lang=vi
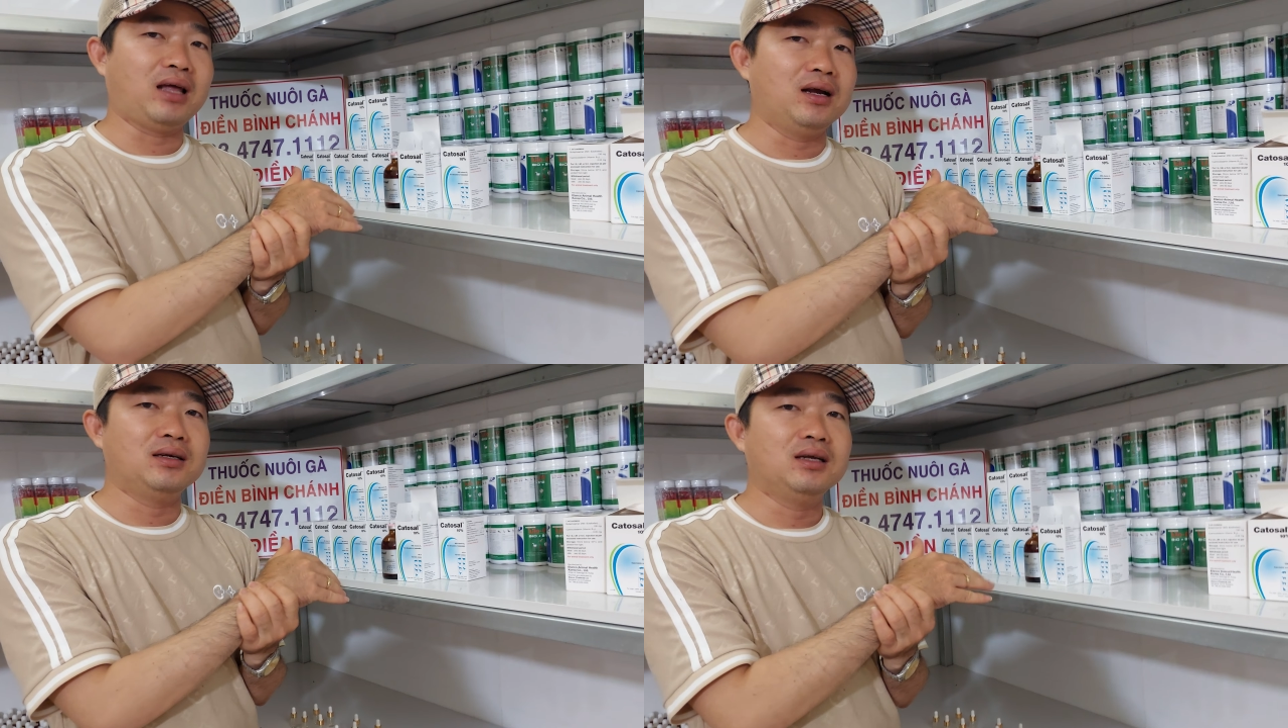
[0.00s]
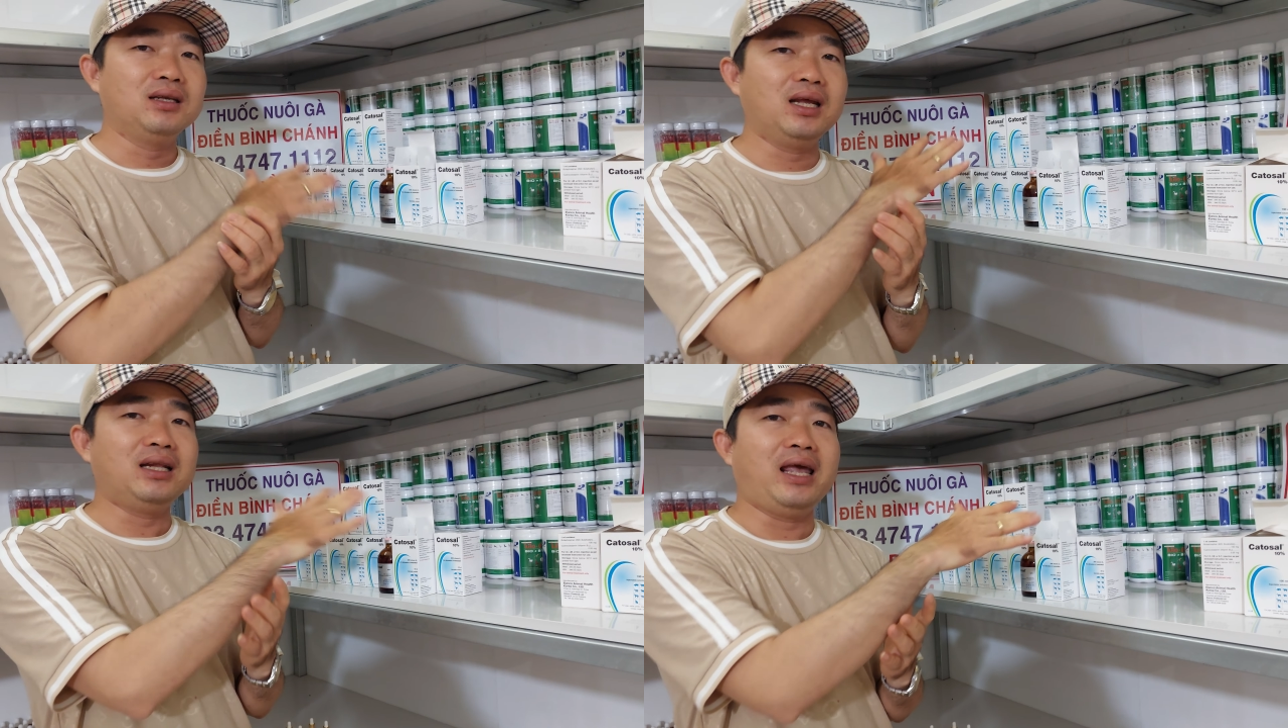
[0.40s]
tuần
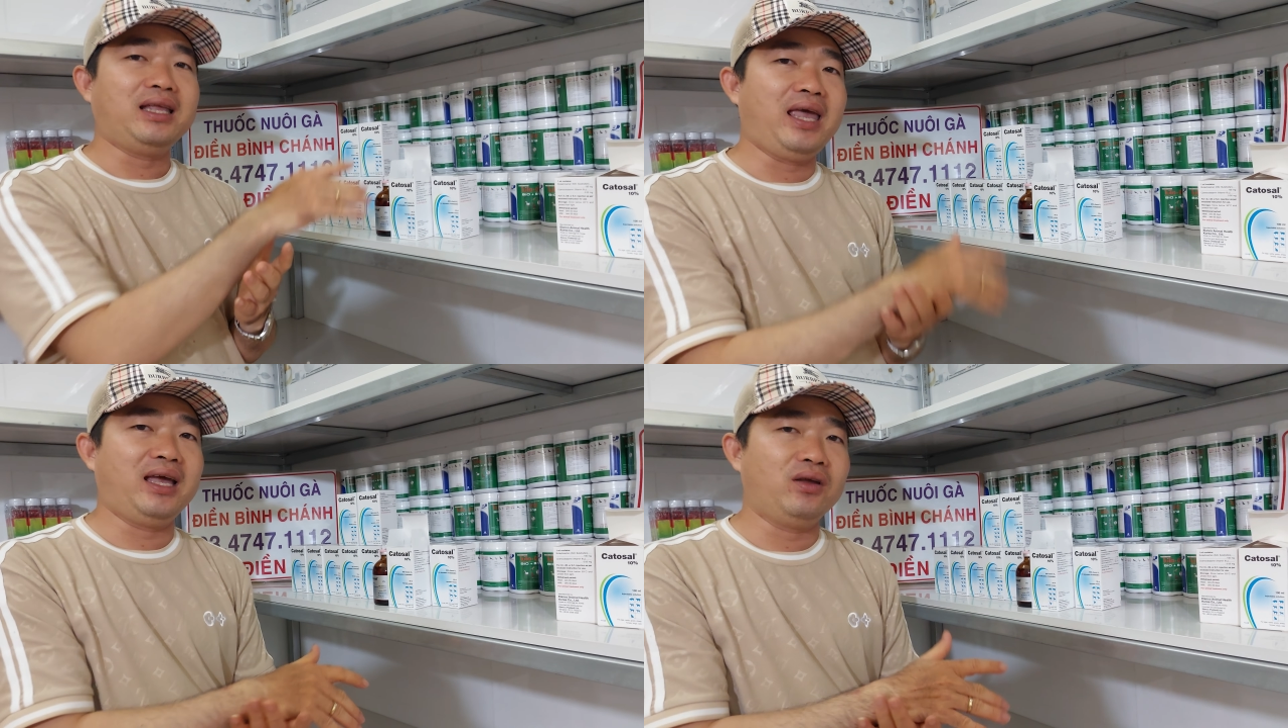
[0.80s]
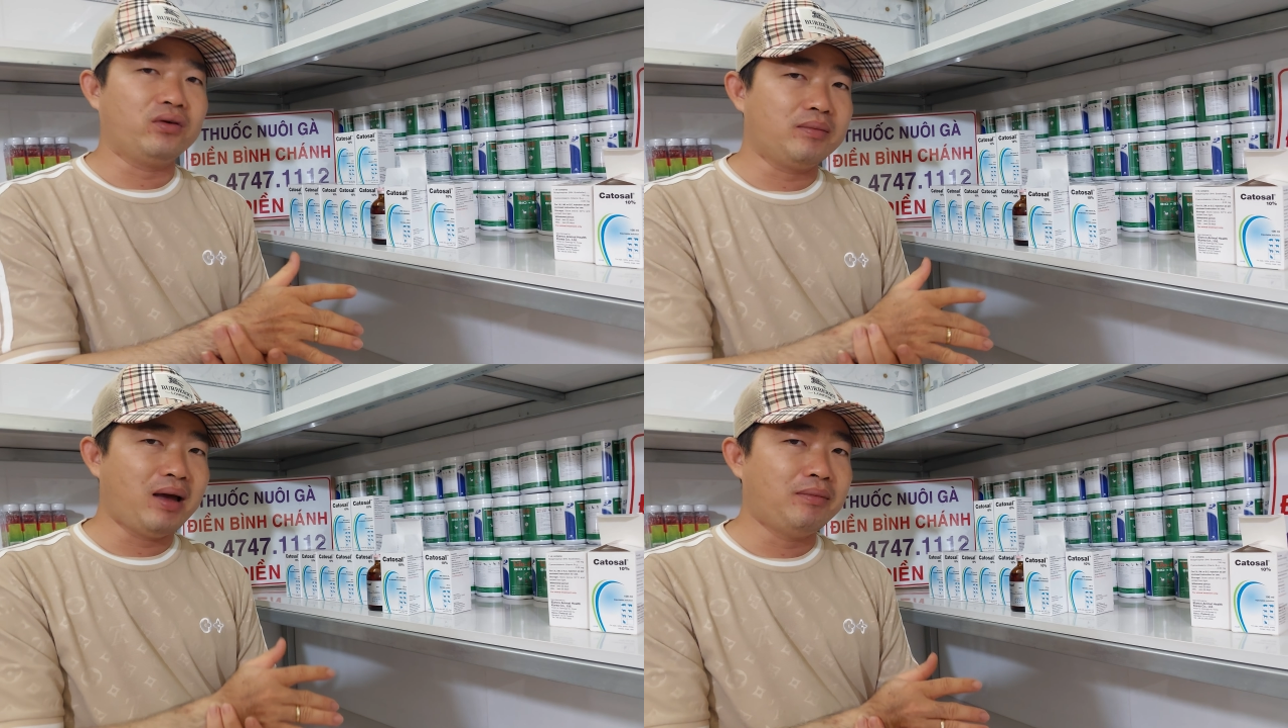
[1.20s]
chích chen chen vô
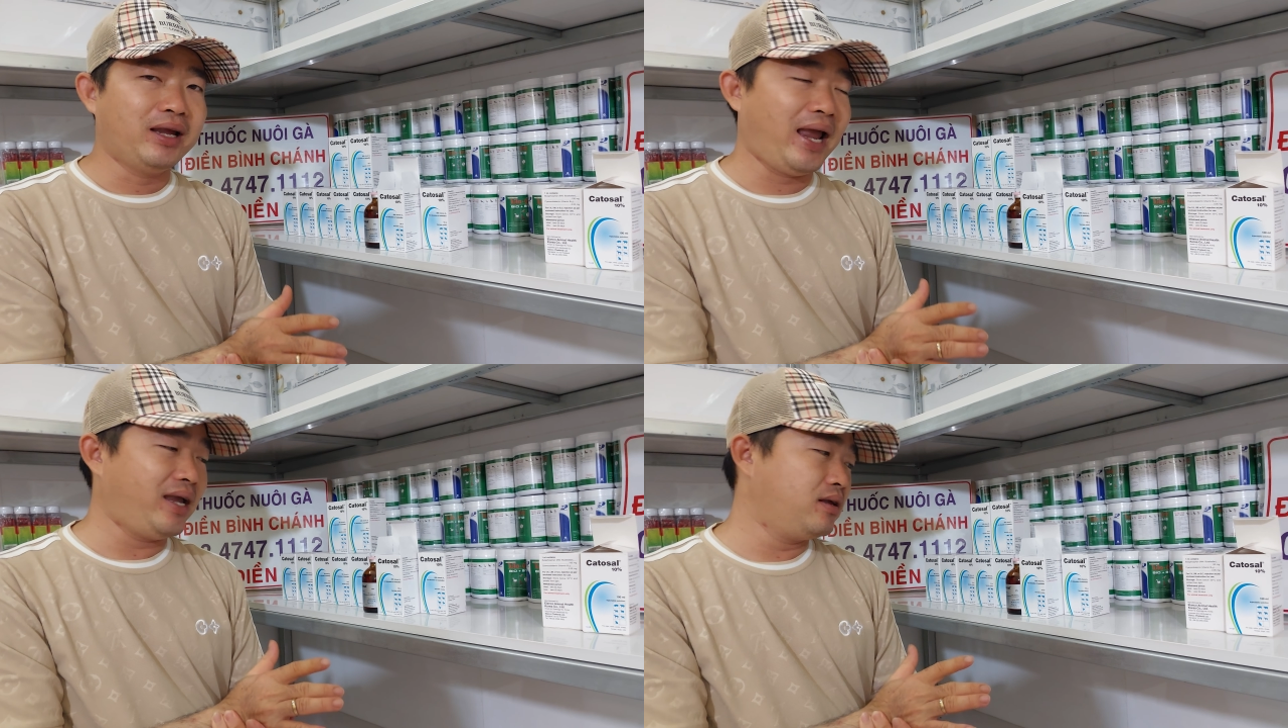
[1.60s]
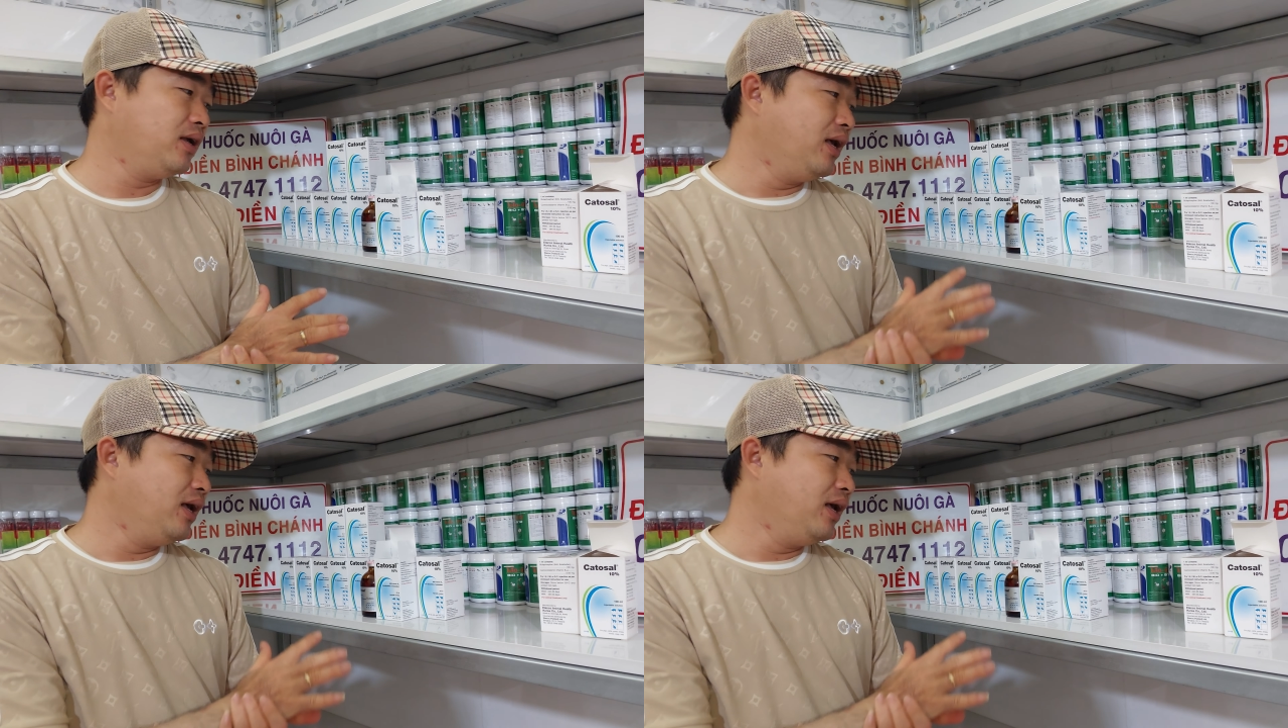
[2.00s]
với b 12